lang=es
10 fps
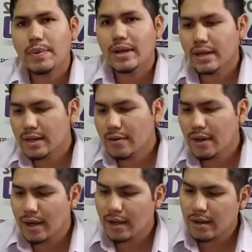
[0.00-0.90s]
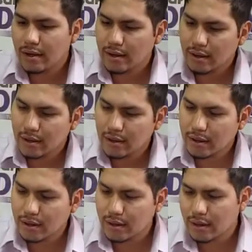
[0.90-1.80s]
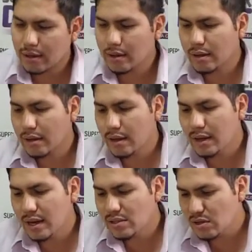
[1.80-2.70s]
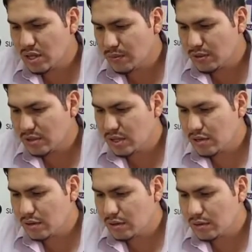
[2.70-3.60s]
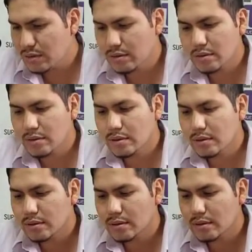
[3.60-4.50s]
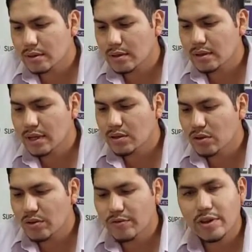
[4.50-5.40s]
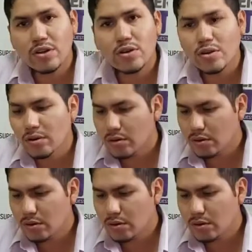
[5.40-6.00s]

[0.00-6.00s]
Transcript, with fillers: para trabajar en la zona posterior, tanto inferior